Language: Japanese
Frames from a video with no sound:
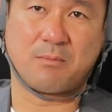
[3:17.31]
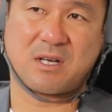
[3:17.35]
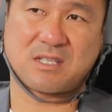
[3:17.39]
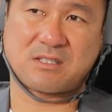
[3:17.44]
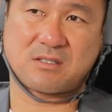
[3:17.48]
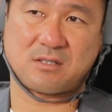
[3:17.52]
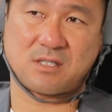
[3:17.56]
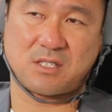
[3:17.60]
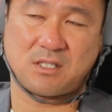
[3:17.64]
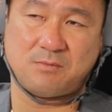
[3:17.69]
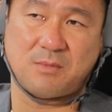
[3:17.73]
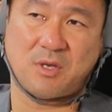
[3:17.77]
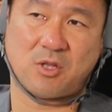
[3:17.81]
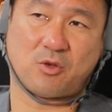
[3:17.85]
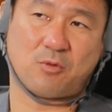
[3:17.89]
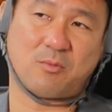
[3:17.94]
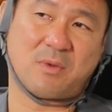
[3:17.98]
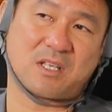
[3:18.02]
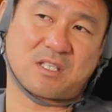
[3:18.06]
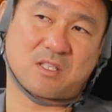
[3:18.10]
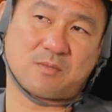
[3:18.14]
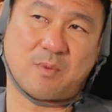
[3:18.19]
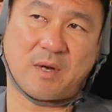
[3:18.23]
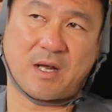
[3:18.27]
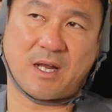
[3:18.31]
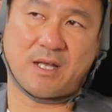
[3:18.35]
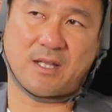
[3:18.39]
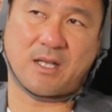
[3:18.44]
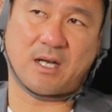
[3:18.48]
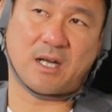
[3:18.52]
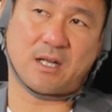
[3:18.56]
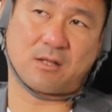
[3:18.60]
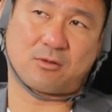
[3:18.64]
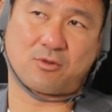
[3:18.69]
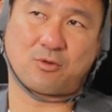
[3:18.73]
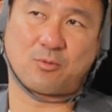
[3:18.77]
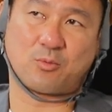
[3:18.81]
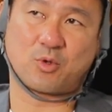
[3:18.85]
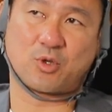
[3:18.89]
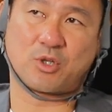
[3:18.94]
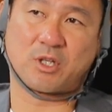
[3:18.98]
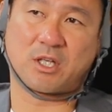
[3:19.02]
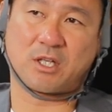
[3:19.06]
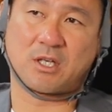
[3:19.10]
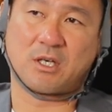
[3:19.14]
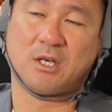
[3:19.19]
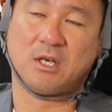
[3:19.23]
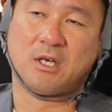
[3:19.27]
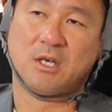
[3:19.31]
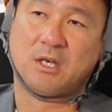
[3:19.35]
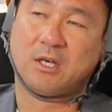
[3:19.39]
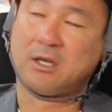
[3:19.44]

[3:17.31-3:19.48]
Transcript: 末締めの末払いで払っとるもんねだって